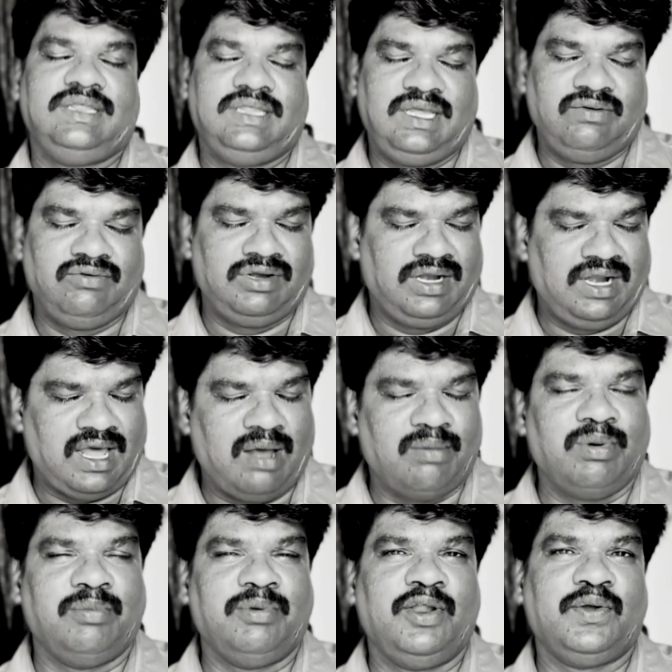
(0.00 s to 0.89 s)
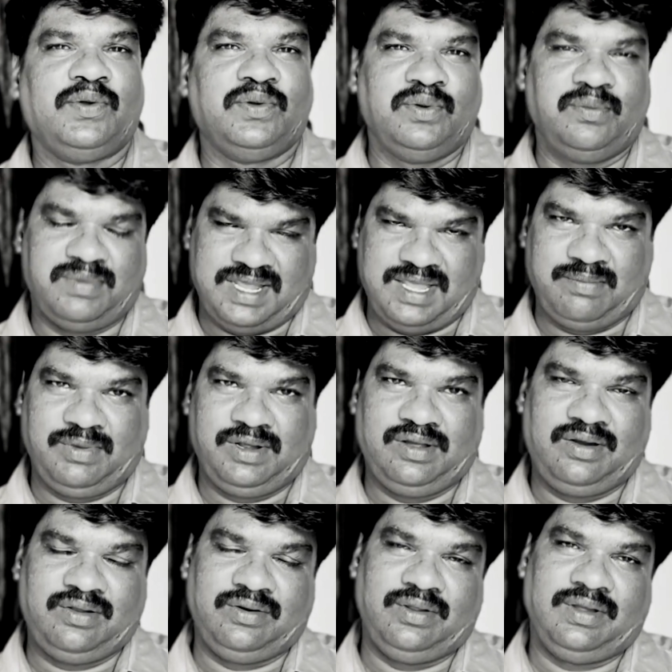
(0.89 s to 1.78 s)
దేవుని నామమునకు మహిమ
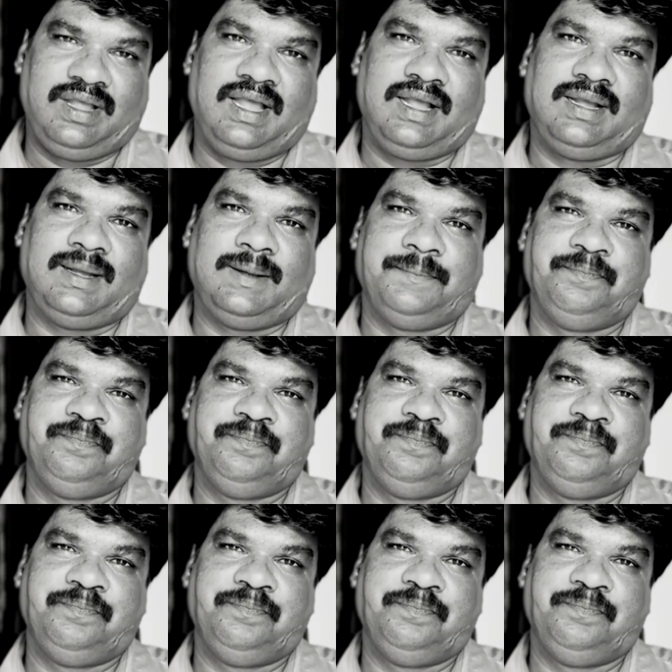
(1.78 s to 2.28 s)
కలిగిన లేక